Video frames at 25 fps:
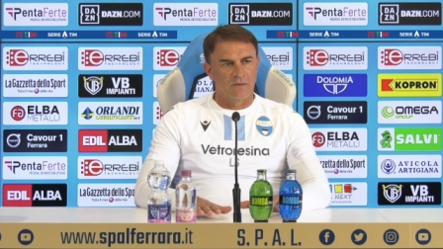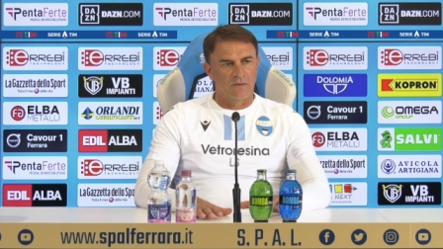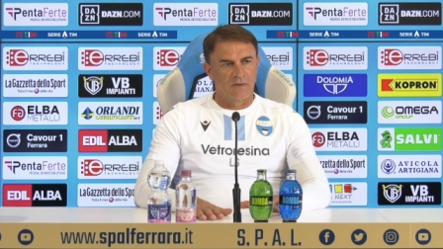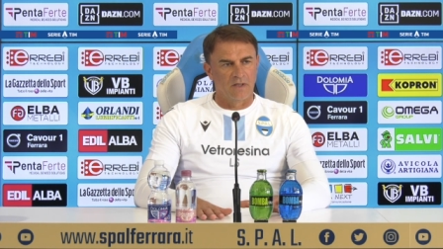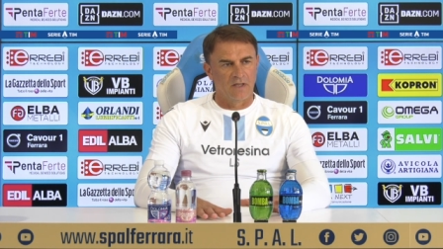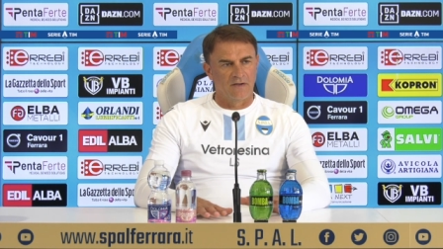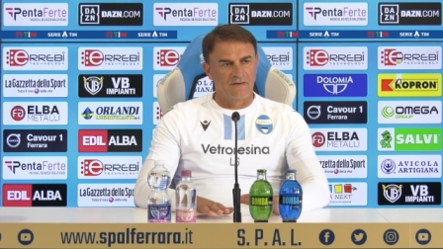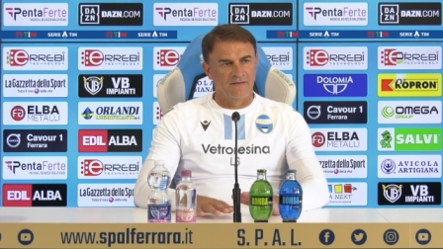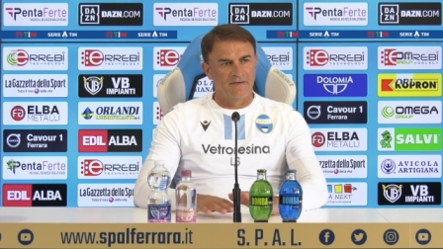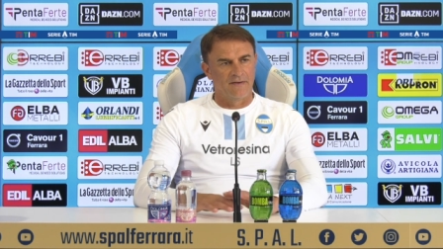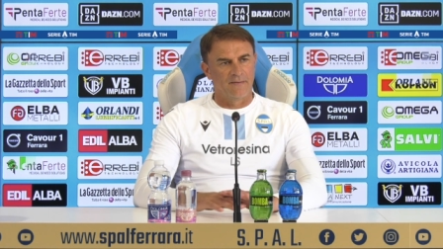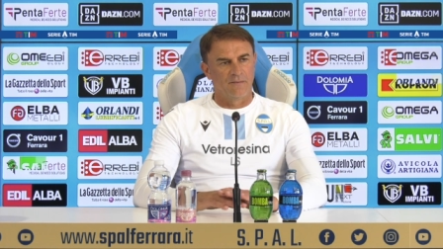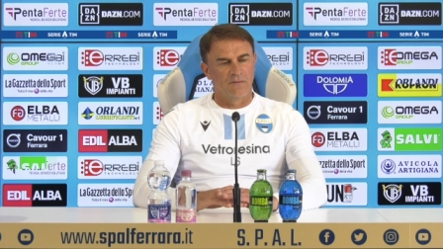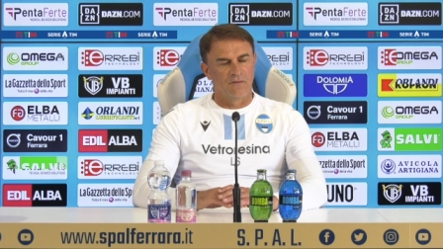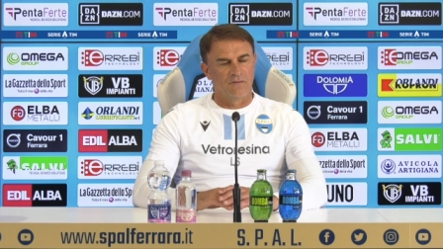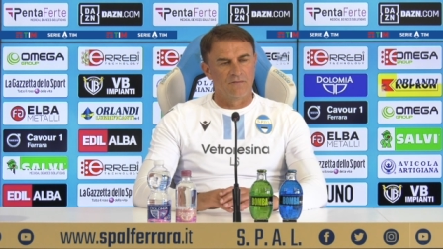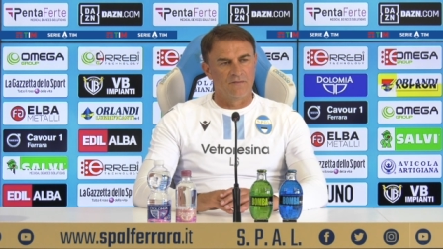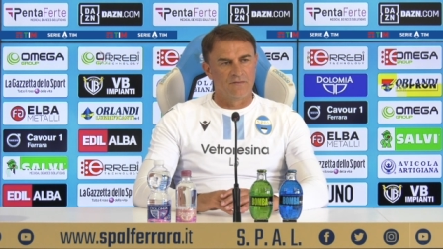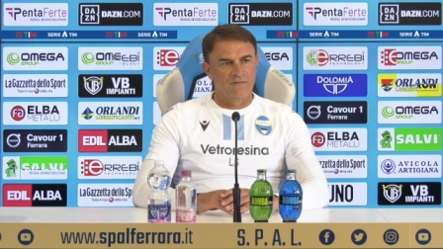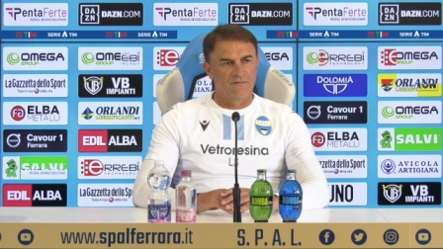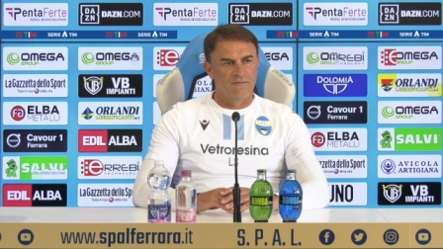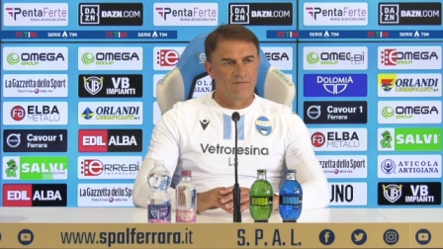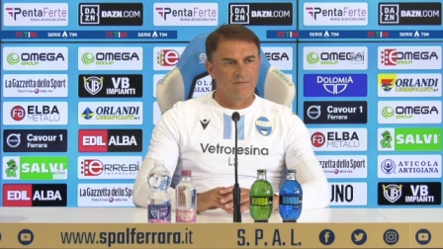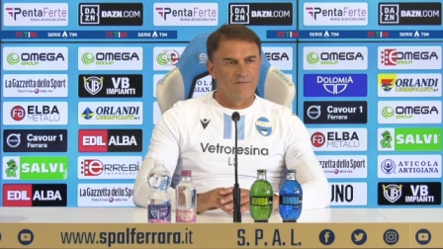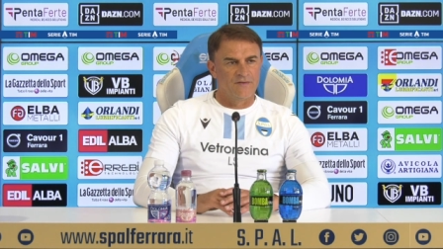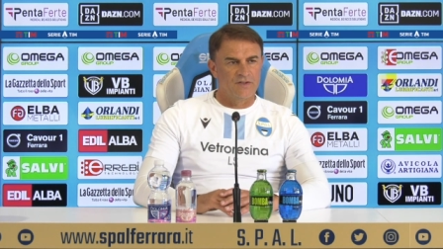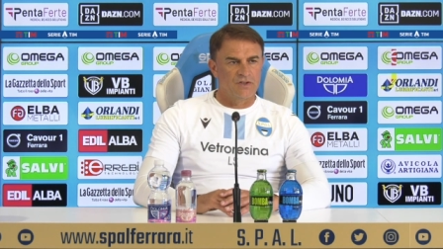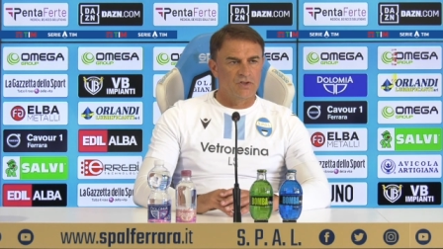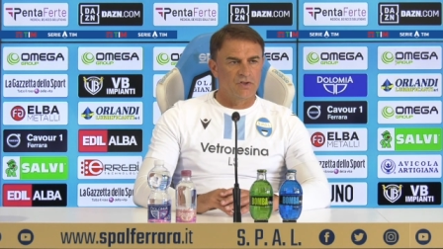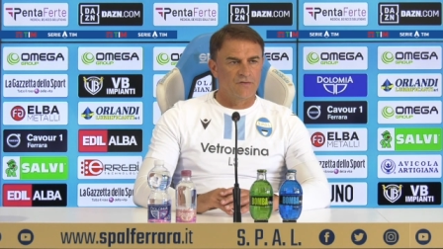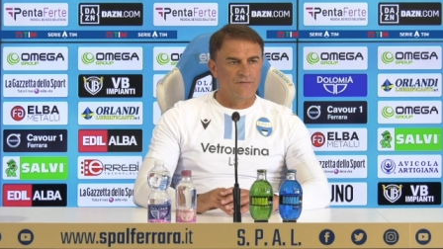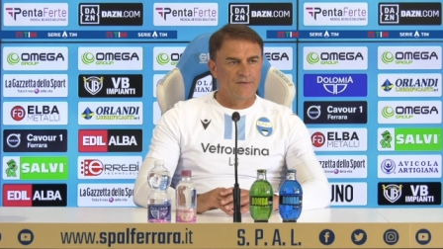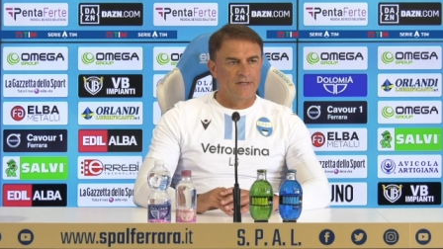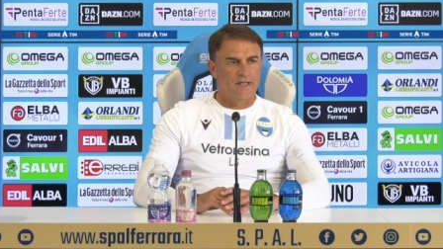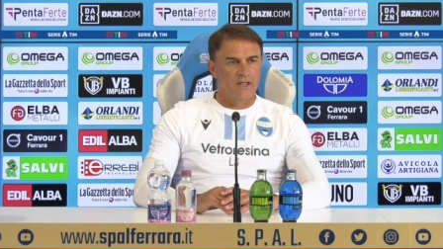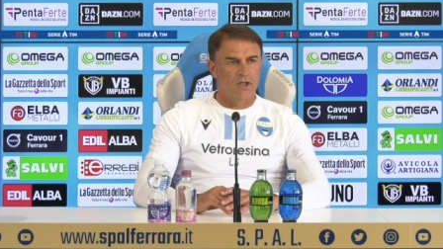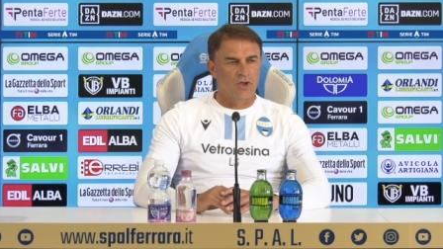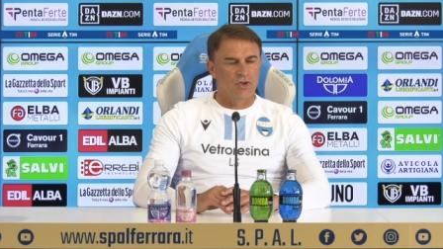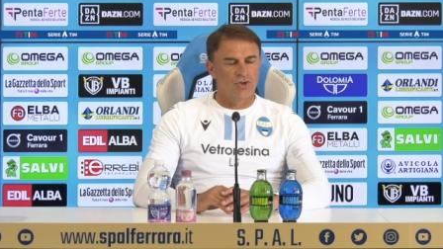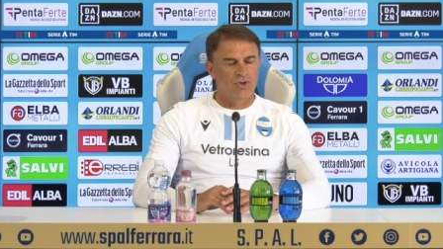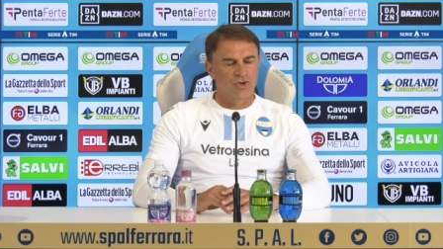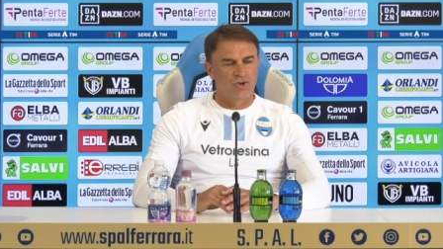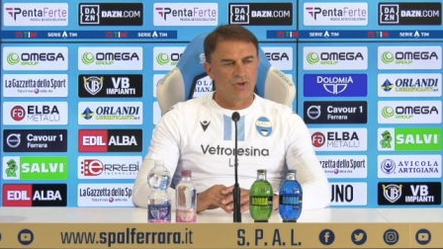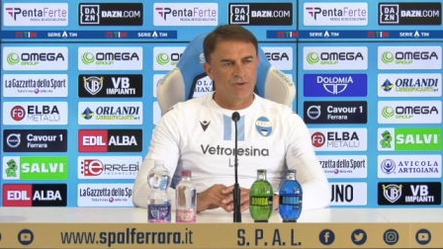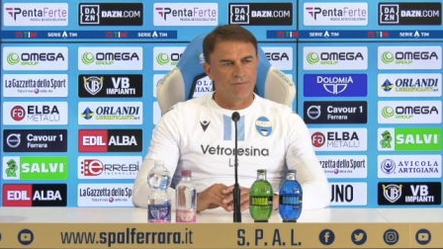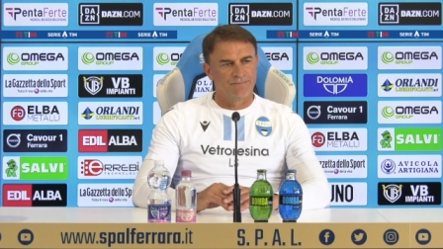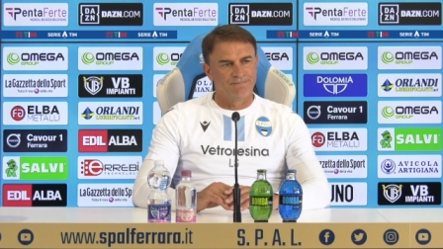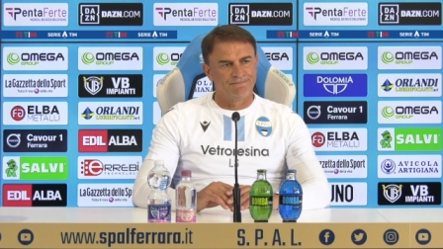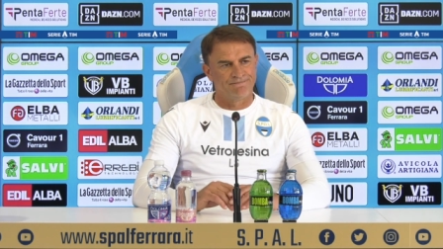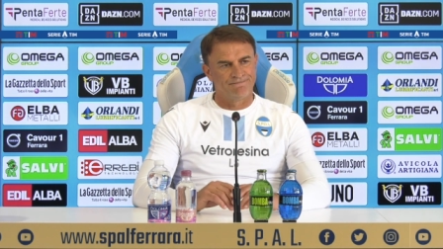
quella che avevamo visto fino ad oggi.